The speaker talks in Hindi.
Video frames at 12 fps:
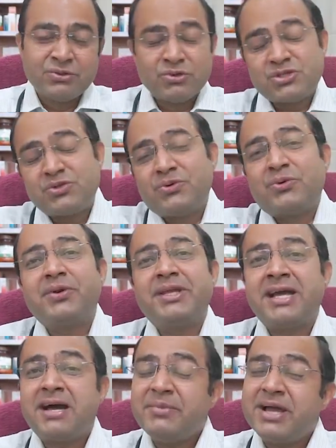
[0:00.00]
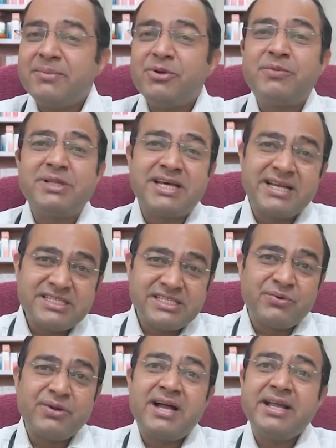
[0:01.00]
दोस्तों यहाँ मैं आपको बताना
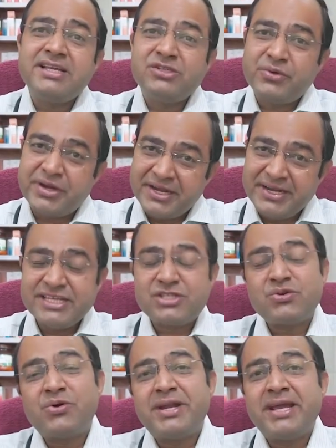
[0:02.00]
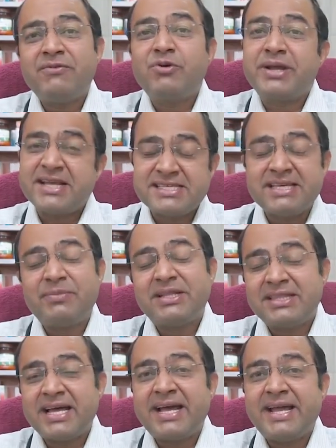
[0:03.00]
चाहूँगा कि जो किडनी स्टोन है वो कैसे
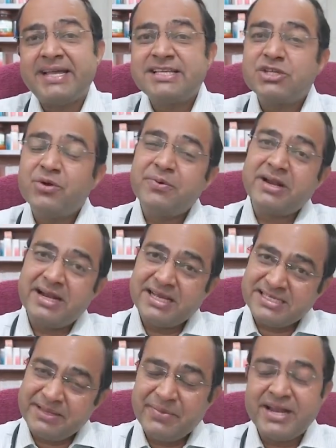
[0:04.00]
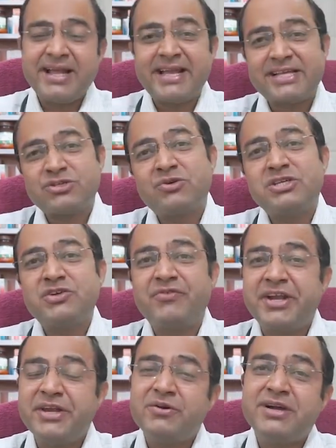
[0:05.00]
बनता है इसके ऊपर अलग से मेरा एक एक्सक्लूसिव
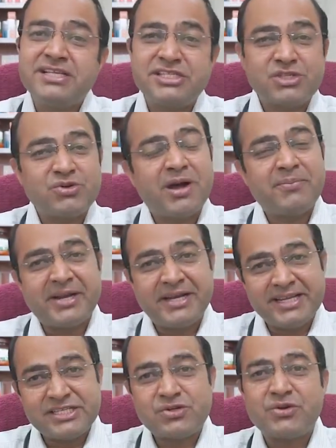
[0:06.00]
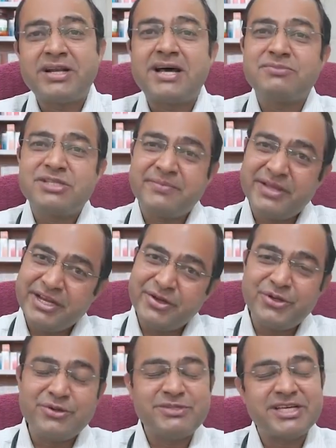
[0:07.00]
वीडियो है जिसको आप किडनी स्टोन नाम से मेरे
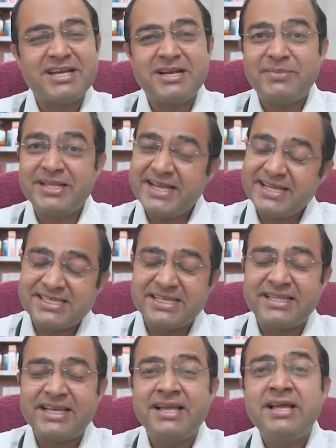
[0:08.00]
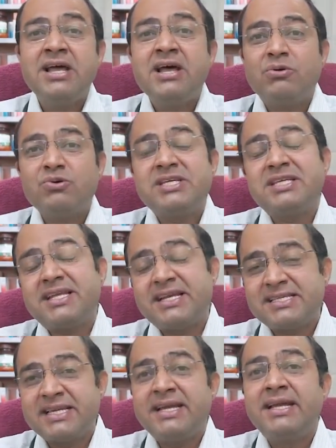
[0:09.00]
यूट्यूब चैनल में देख सकते हैं उसी
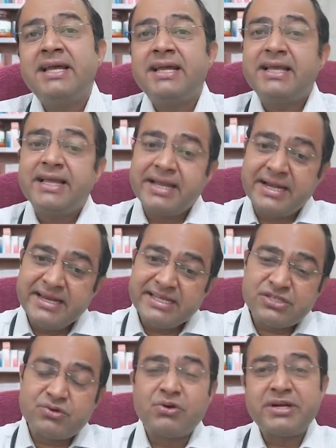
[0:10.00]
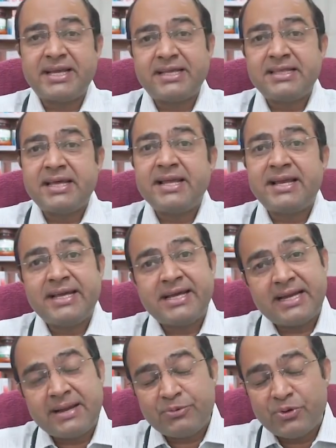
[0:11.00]
तरह से कि किडनी स्टोन के अंदर यानी
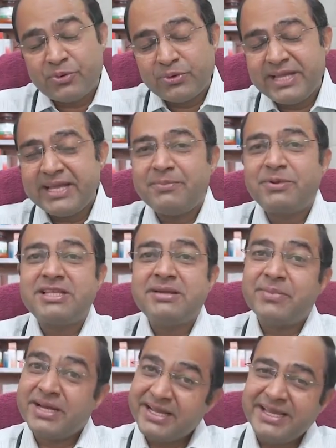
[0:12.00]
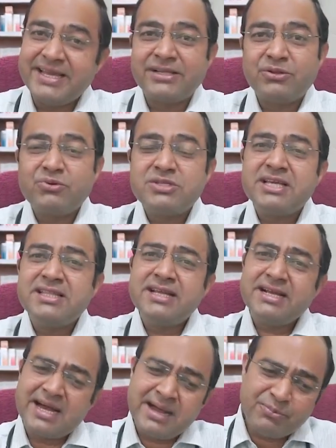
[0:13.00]
अगर आपको गुर्दे की पथरी बन गई है तो उसके
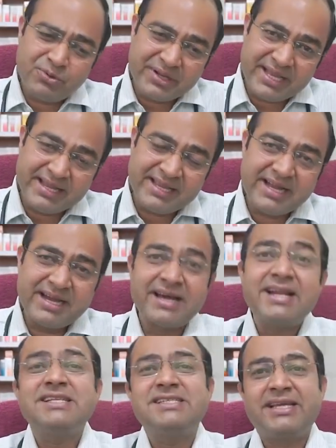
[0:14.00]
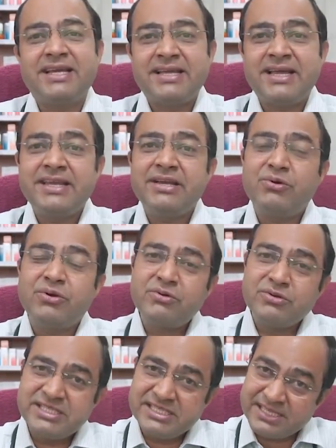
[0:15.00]
अंदर आपको क्या क्या खाना चाहिए यानी कौन
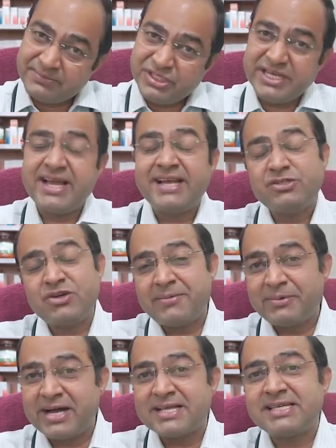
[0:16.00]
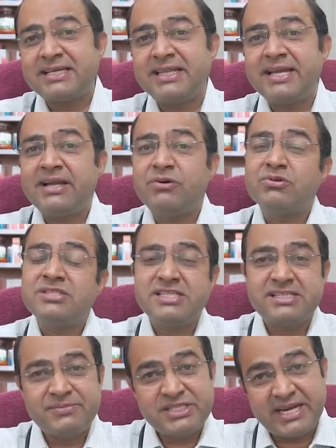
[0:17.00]
कौन सी सब्जियाँ हैं जो आप खा सकते हैं कौन सी
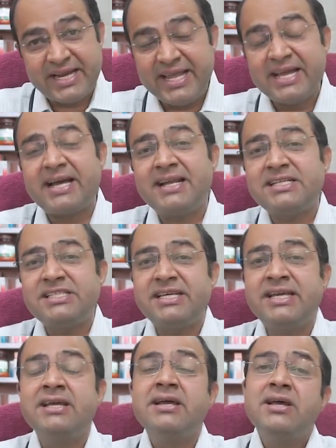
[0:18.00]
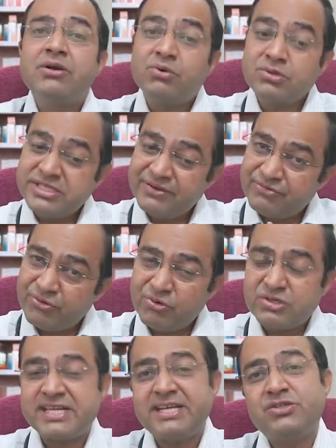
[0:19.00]
सब्जियाँ नहीं खाना चाहिए कौन से
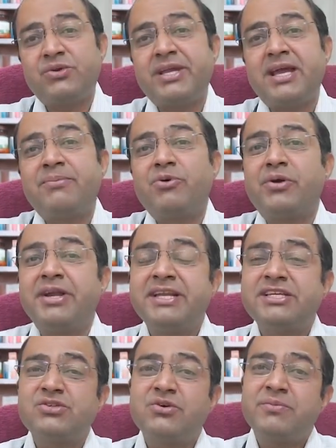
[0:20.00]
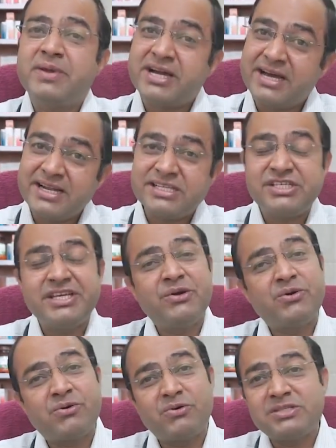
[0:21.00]
फ्रूट्स हैं जो कि आपको किडनी स्टोन में खाना चाहिए
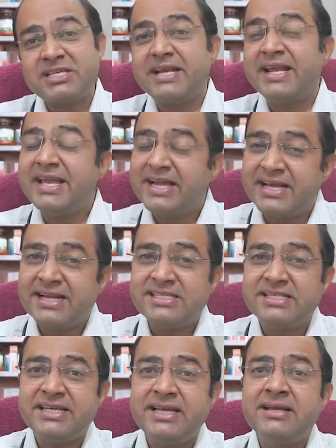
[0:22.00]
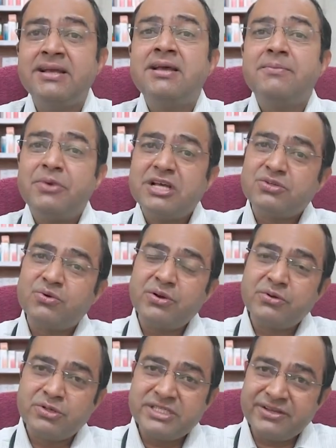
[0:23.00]
और कौन सा नहीं खाना चाहिए प्लस
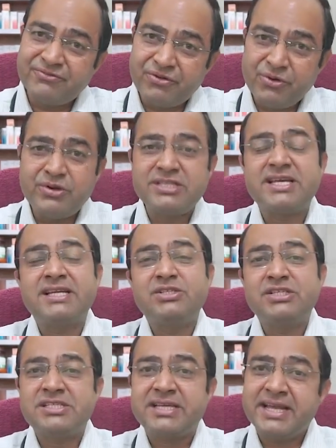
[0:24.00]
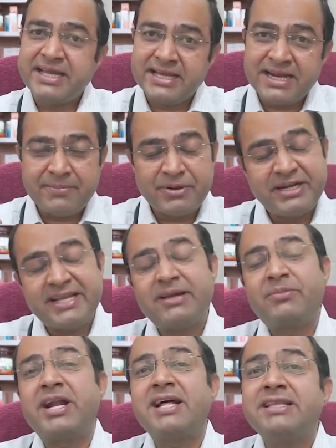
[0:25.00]
कौन कौन से फ्लूड्स हैं जिसके अगर आप
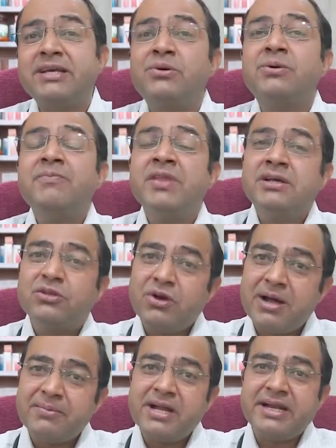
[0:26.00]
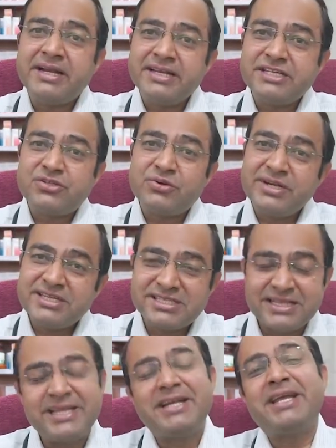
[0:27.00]
इंटेक बढ़ाते हो तो आपका किडनी स्टोन है
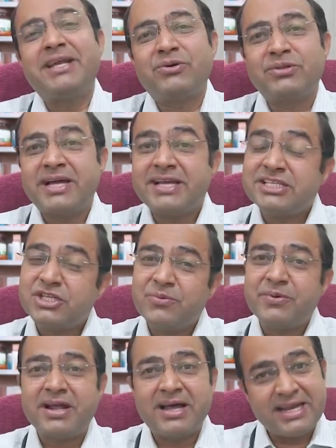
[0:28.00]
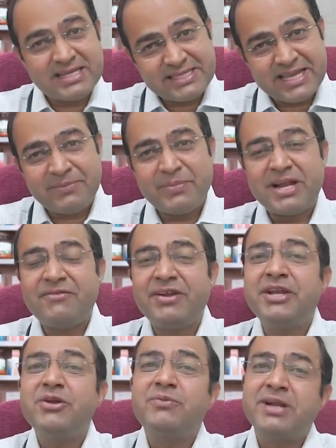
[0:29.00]
जल्दी ठीक होता है इसके ऊपर अलग से एक मेरा
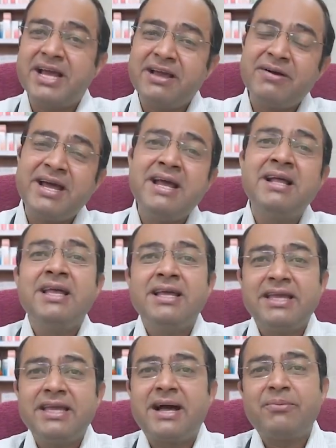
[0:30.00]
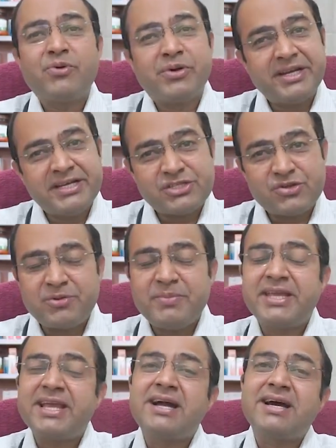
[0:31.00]
वीडियो बनाया हुआ है कि आपको किडनी स्टोन
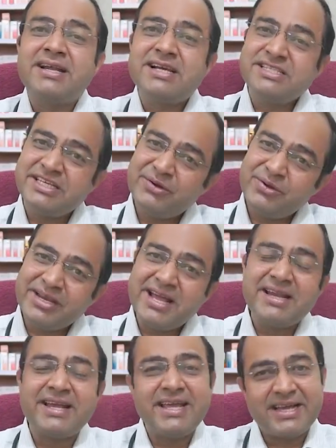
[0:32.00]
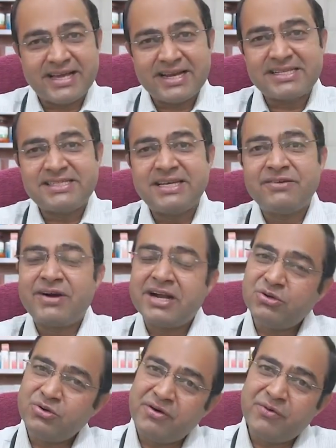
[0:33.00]
में क्या खाना चाहिए और क्या नहीं खाना चाहिए
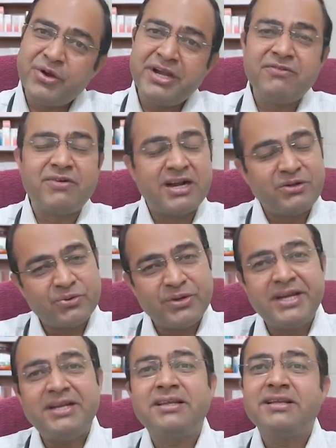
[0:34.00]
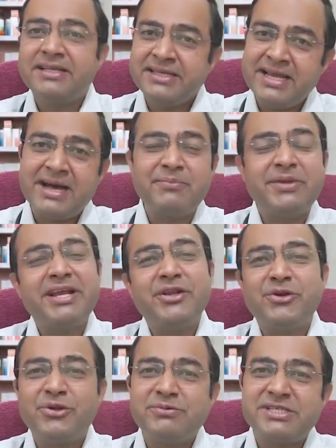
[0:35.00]
वाट टू अवॉइड वाट टू ईट ये आप मेरे
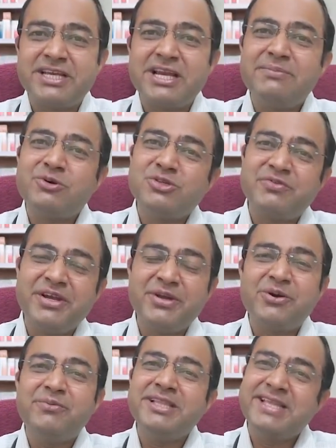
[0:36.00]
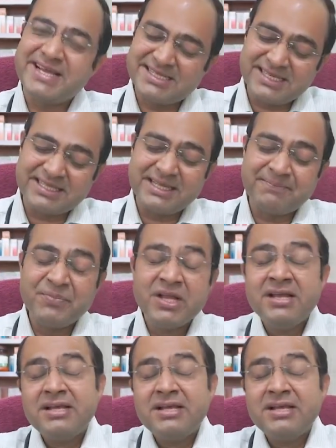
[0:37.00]
YouTube चैनल में उस वीडियो को भी देख सकते हैं